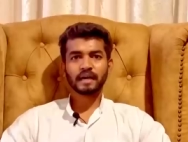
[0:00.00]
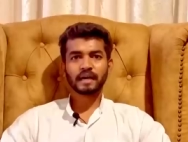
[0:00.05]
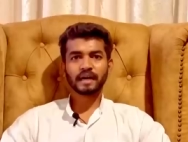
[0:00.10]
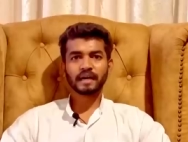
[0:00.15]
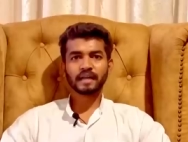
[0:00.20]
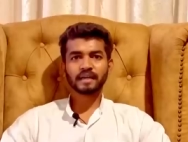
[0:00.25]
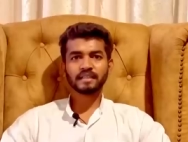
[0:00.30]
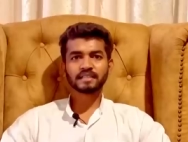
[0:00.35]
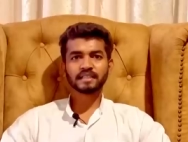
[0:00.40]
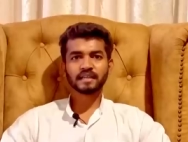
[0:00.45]

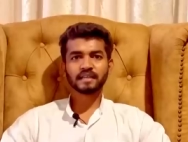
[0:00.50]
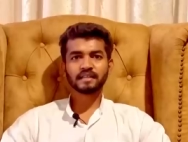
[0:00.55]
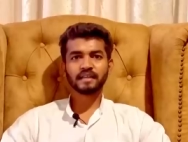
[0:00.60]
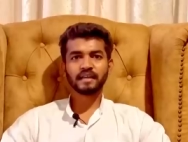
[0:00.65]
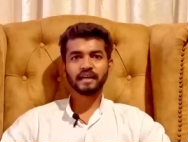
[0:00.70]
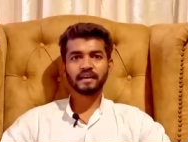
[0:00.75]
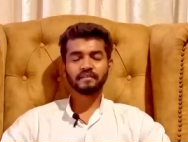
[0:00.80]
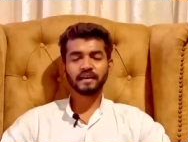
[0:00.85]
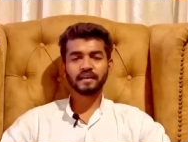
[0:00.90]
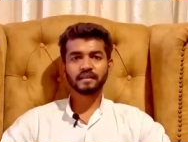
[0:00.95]
கடல்
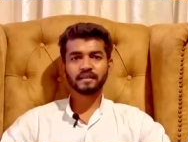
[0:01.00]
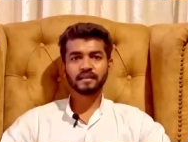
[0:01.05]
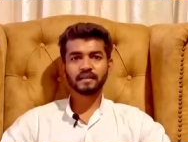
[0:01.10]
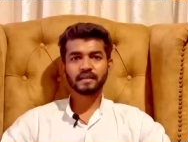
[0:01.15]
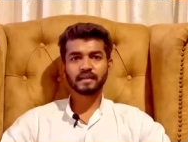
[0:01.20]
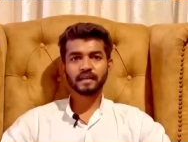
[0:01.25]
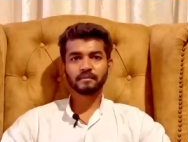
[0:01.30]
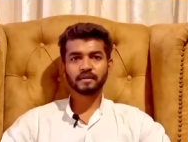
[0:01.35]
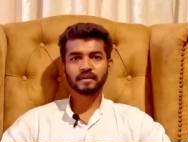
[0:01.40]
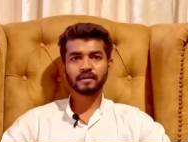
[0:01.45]
சக்தியை
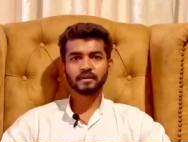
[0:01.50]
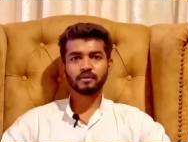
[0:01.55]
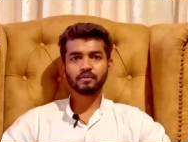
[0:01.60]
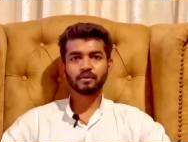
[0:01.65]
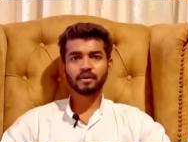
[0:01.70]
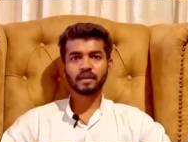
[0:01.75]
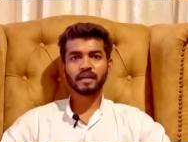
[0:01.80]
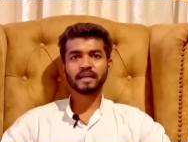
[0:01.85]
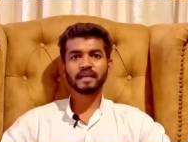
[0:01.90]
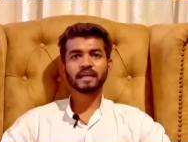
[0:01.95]
வைத்து நமது
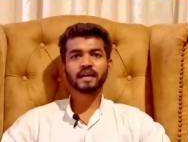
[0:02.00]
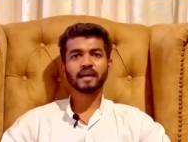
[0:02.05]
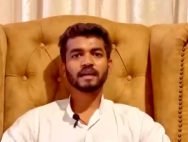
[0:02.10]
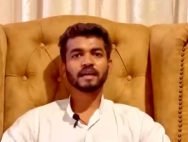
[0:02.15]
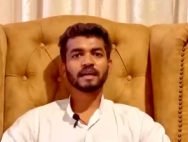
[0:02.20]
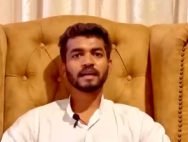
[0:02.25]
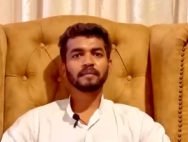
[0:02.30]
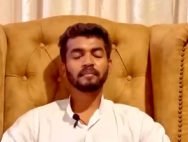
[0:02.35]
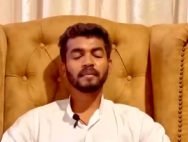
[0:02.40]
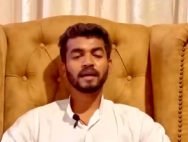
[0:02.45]
குண்டலினி
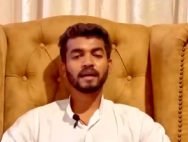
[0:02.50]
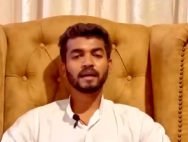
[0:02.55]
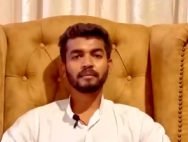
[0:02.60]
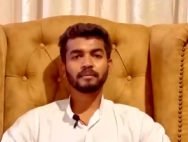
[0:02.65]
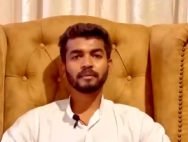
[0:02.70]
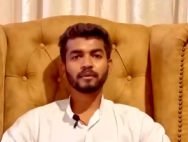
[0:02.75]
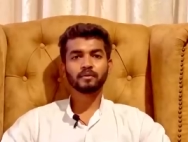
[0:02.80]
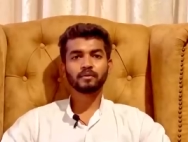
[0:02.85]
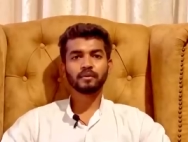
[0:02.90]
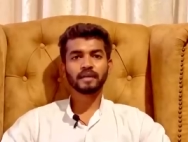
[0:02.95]
ஆற்றலை
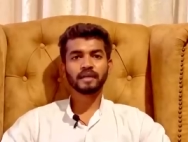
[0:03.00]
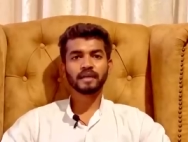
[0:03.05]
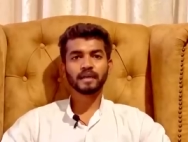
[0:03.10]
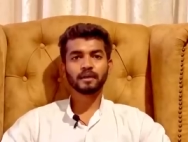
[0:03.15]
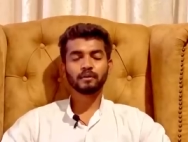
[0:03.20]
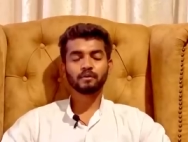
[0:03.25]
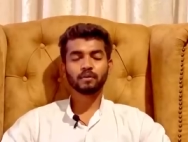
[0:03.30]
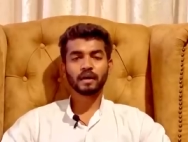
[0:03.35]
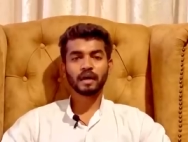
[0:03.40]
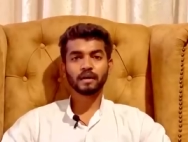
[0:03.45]
மேலெழுப்பக்கூடிய
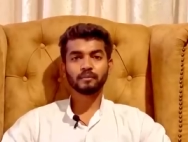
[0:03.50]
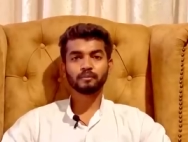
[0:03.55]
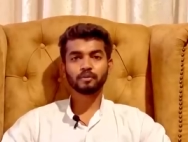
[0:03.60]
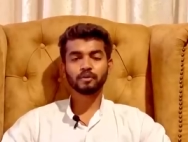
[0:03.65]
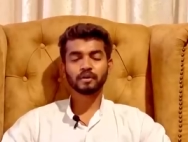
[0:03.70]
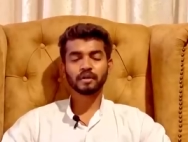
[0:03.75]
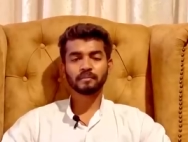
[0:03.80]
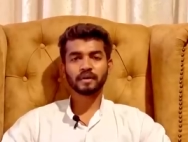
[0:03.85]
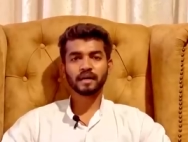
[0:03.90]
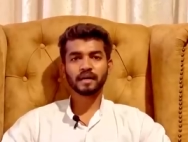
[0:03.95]
ஒரு
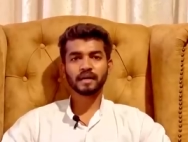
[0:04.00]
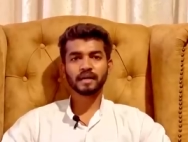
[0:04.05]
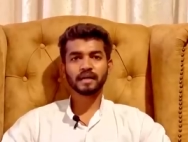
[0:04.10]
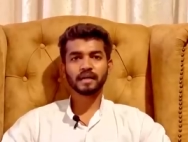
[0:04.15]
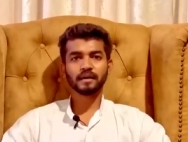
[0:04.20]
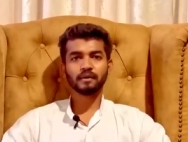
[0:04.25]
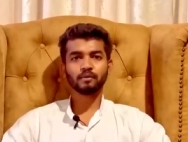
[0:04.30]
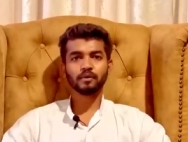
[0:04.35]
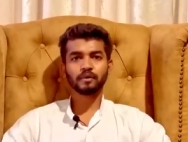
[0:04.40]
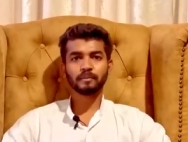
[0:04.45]
அற்புதமான
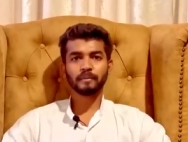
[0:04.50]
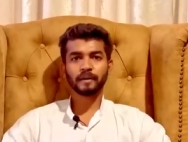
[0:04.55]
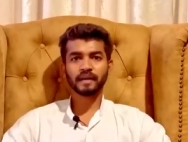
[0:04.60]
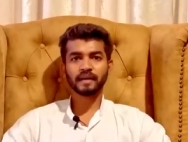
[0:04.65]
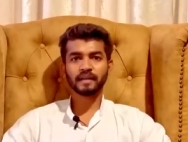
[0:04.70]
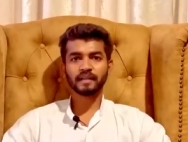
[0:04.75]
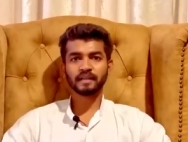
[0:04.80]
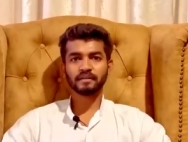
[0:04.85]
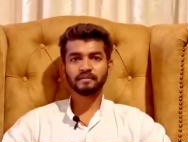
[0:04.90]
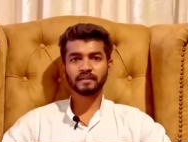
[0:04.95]
ஒரு
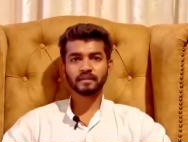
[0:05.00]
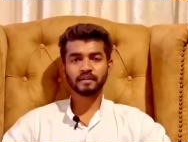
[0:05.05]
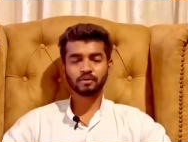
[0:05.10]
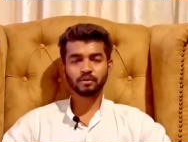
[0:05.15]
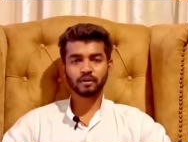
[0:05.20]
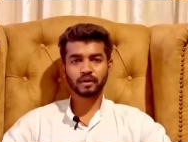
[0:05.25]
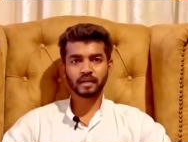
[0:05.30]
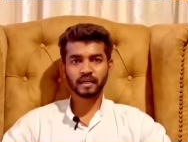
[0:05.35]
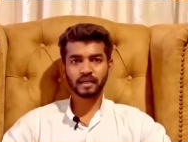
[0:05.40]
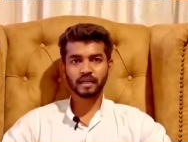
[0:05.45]
பயணத்தை வந்து
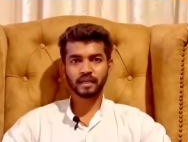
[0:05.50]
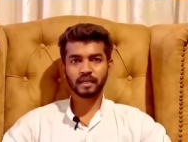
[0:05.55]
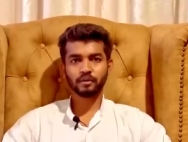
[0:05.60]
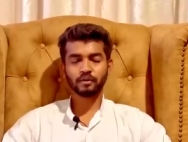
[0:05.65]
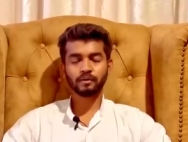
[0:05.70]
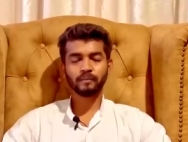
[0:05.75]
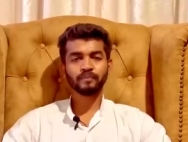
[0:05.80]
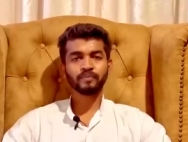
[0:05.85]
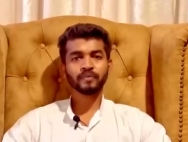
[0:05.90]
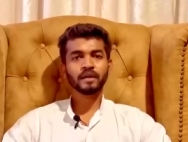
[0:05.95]
தொடங்க
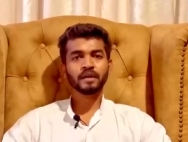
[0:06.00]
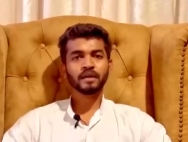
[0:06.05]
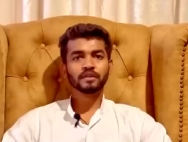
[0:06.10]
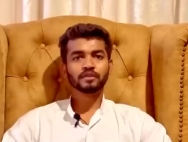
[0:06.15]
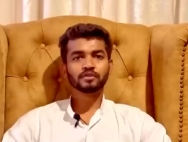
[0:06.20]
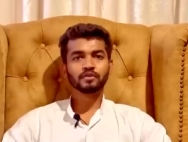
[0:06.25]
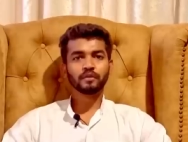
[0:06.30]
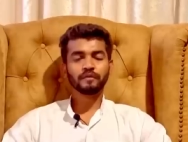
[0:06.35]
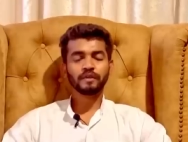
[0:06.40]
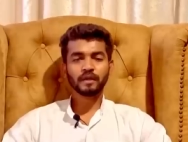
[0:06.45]
இருக்கிறோம்
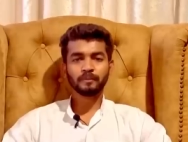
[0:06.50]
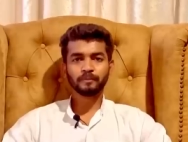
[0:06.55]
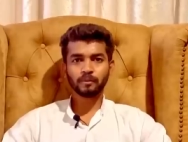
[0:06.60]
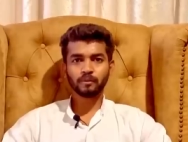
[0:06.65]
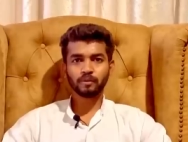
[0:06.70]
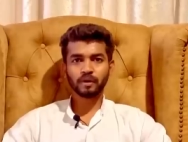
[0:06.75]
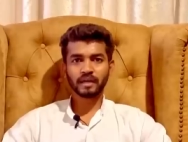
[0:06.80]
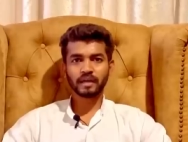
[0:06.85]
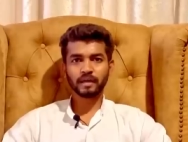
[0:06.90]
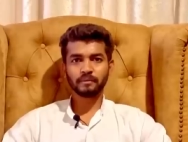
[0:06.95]
ஸோ
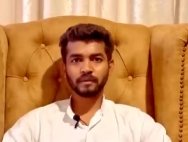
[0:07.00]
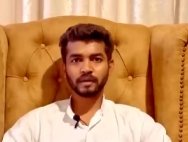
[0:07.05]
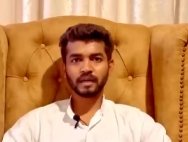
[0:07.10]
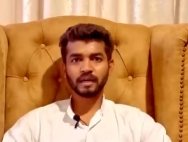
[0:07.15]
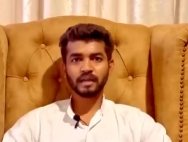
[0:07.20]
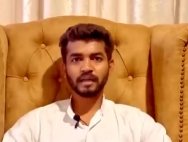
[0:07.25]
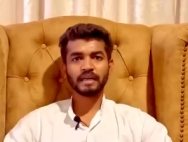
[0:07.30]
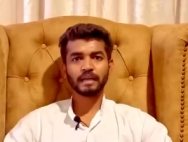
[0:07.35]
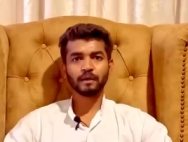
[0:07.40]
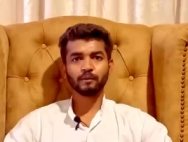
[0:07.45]
விருப்பமுள்ள
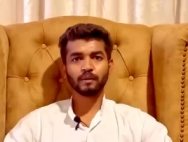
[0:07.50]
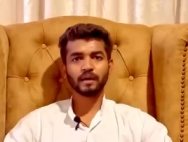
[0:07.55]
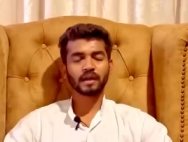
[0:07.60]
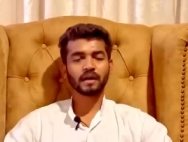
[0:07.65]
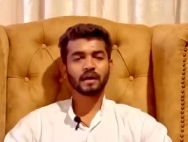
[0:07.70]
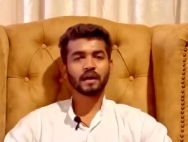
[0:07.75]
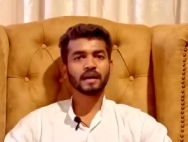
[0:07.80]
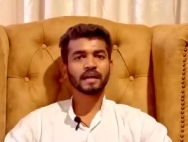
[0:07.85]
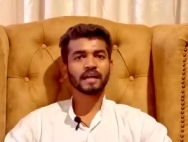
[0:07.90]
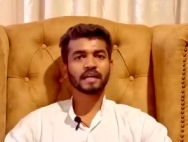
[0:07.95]
நபர்கள் கீழே
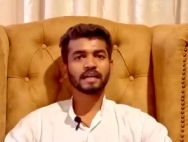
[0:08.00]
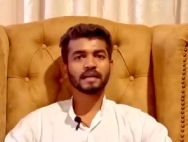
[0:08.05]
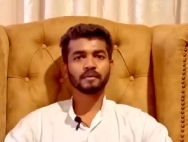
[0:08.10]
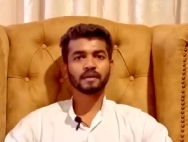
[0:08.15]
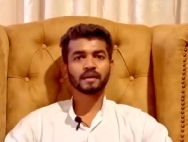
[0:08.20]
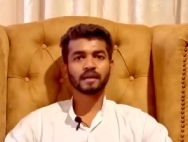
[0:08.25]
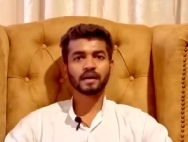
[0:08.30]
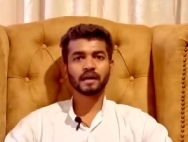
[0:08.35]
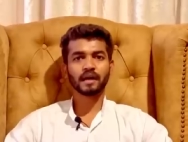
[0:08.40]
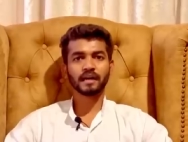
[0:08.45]
உள்ள காண்டாக்ட்
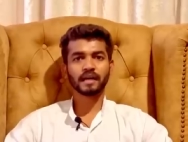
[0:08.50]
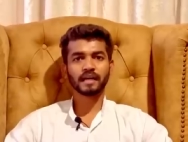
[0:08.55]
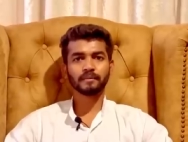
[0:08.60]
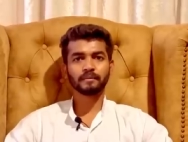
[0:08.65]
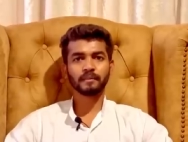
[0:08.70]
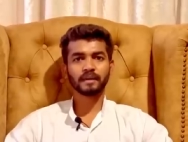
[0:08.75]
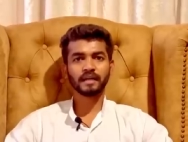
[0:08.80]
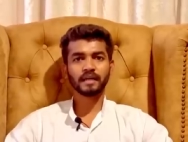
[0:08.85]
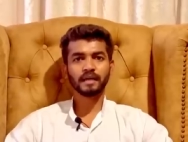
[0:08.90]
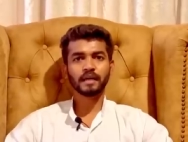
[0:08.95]
நம்பருக்கு
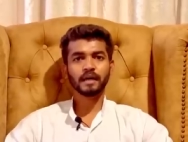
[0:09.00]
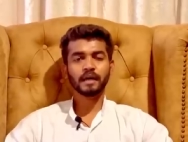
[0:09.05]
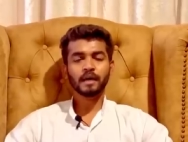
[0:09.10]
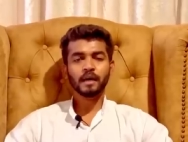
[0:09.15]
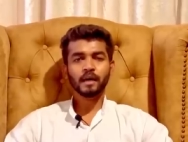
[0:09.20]
காண்டாக்ட் பண்ணி